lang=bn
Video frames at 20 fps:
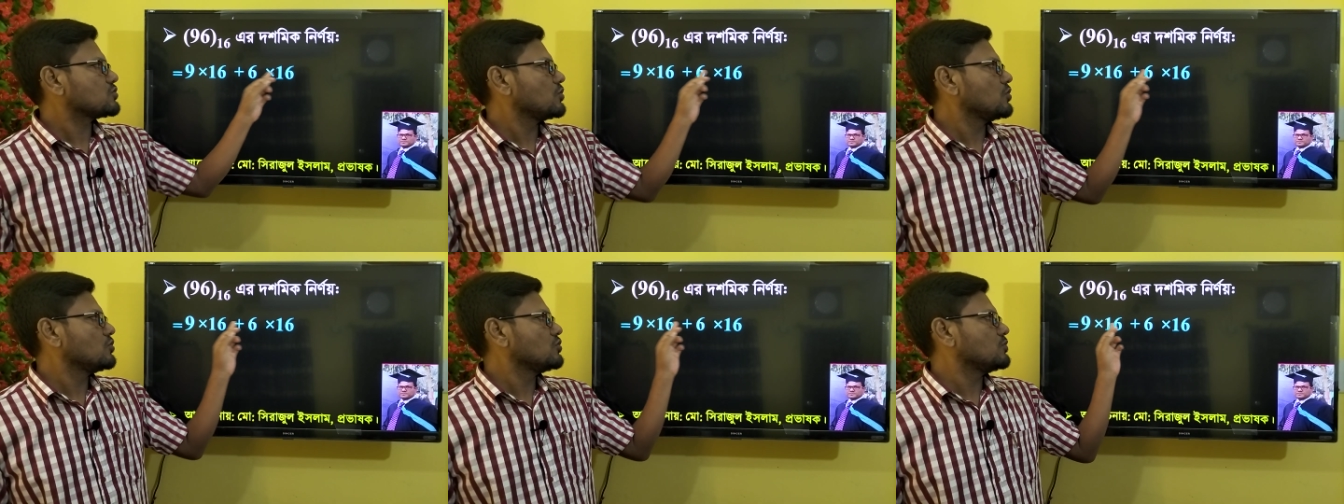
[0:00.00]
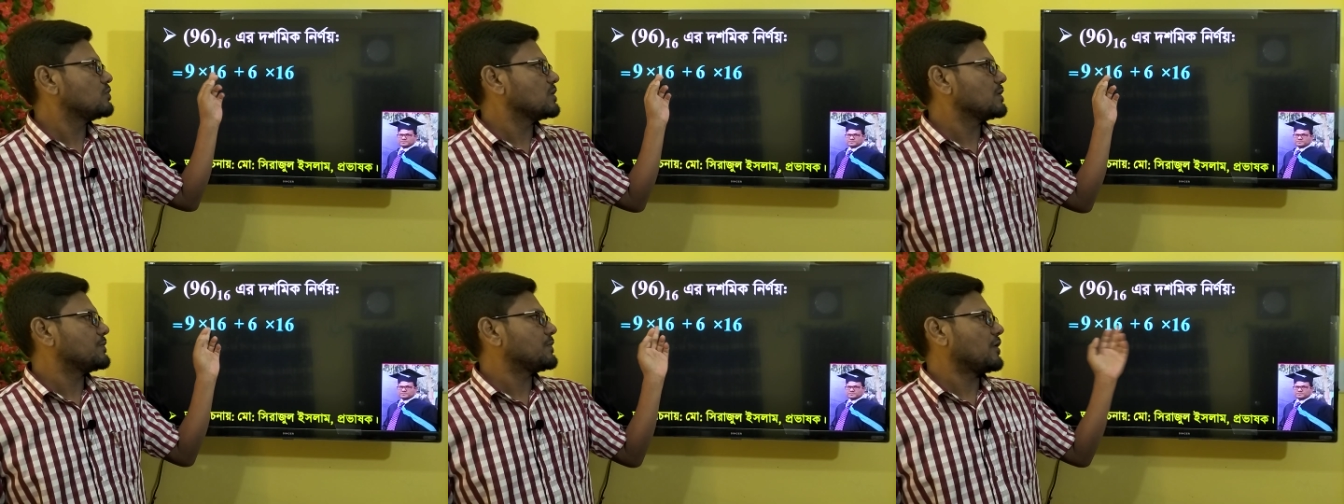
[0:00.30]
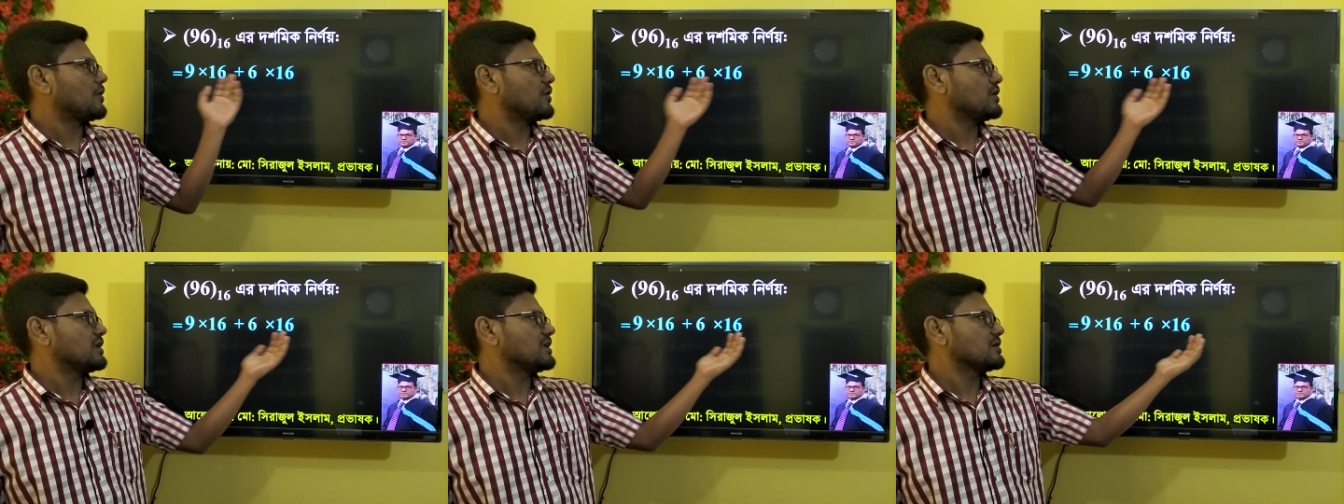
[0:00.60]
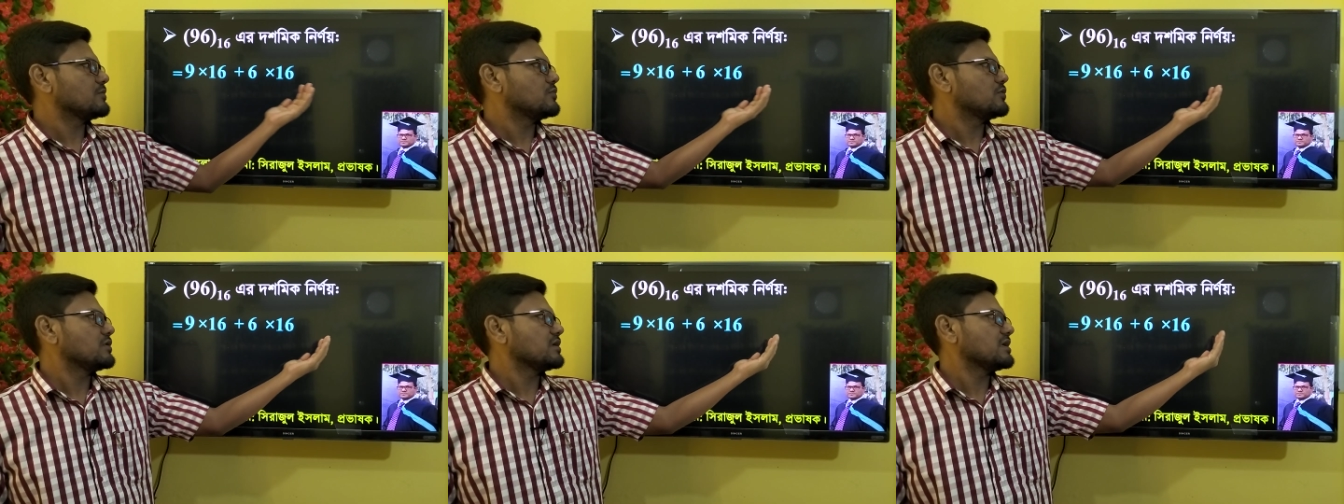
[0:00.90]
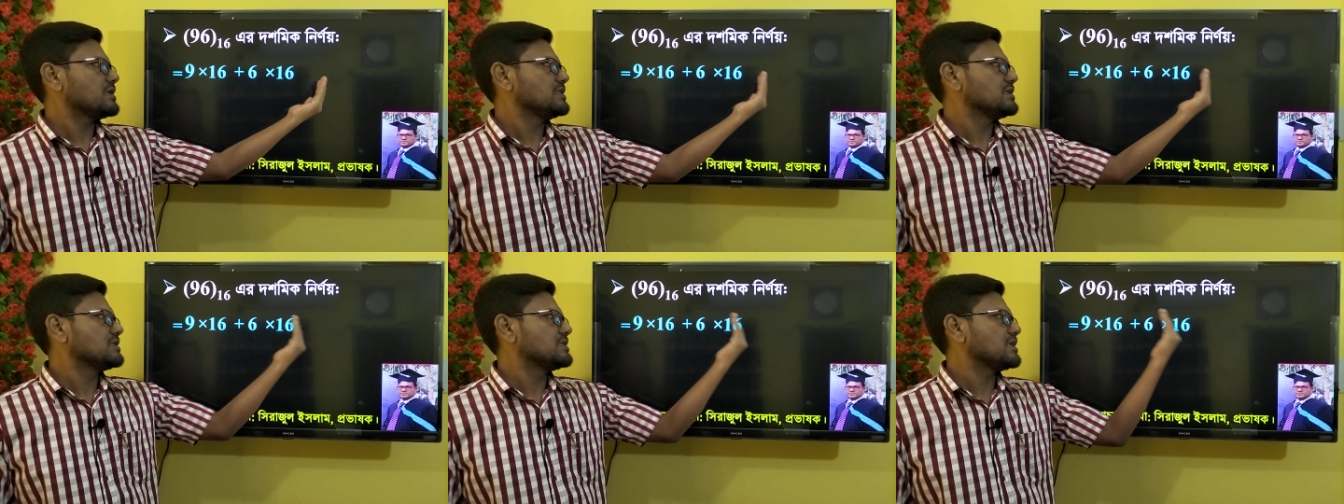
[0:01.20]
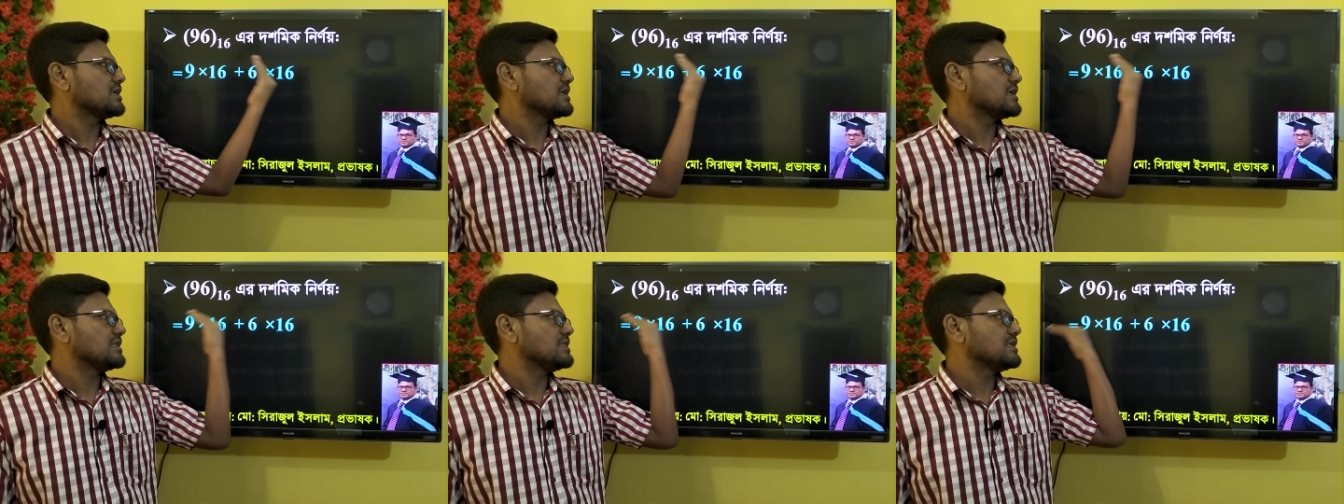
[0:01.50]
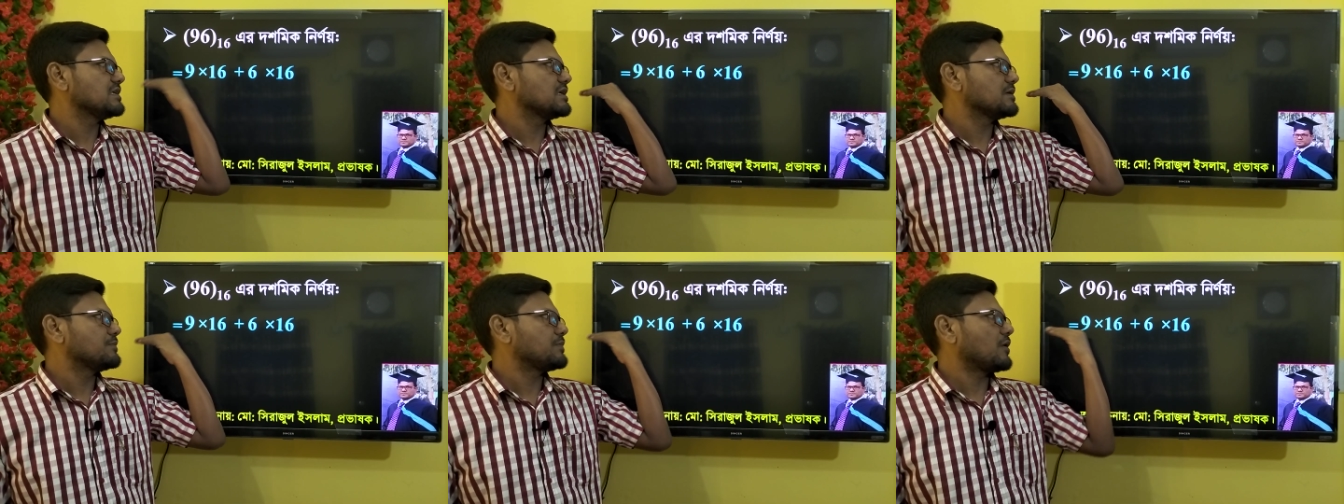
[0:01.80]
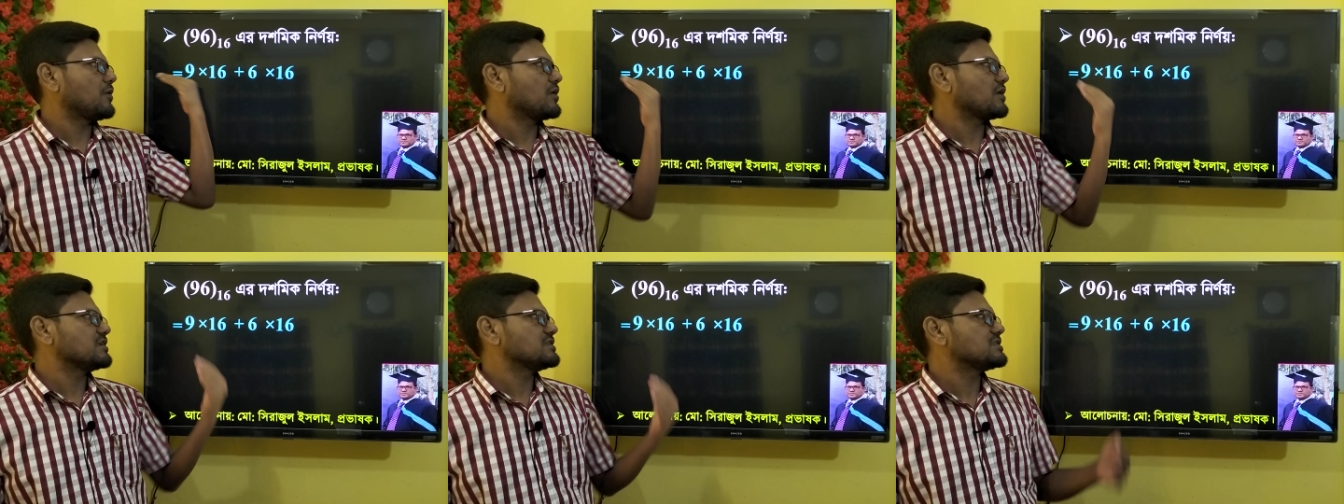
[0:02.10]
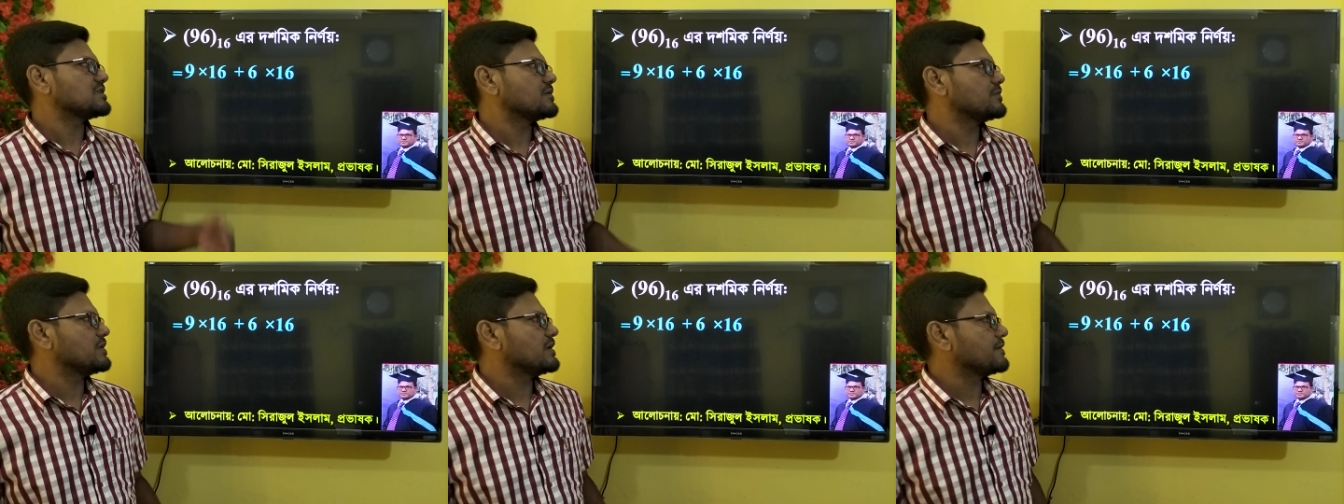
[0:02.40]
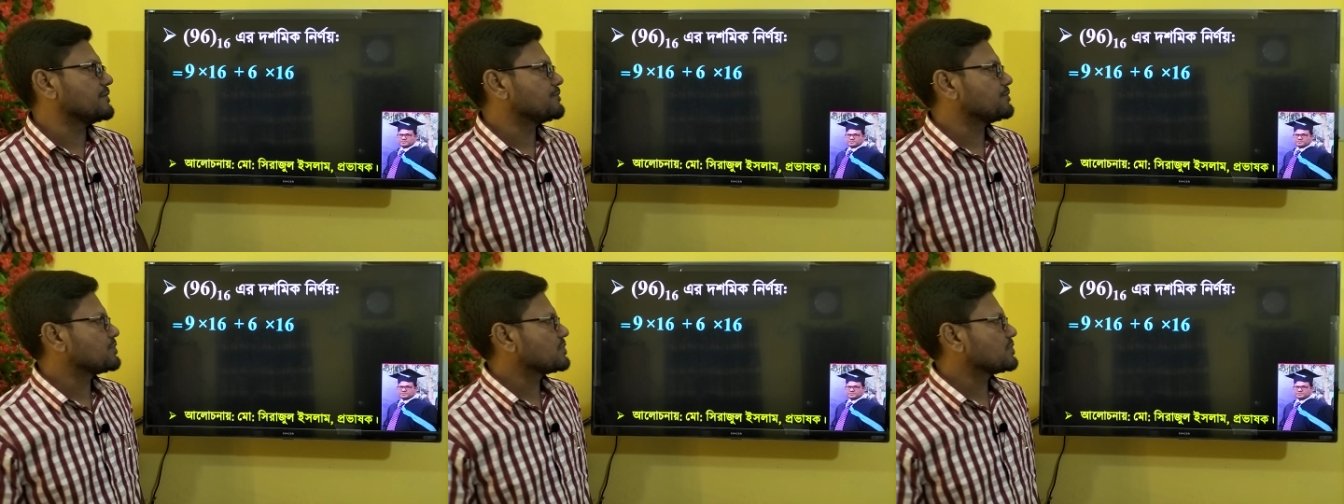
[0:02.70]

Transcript: ষোলোর উপরে পাওয়ার লিখব এদিক থেকে এদিকে পাওয়ার হিসাবে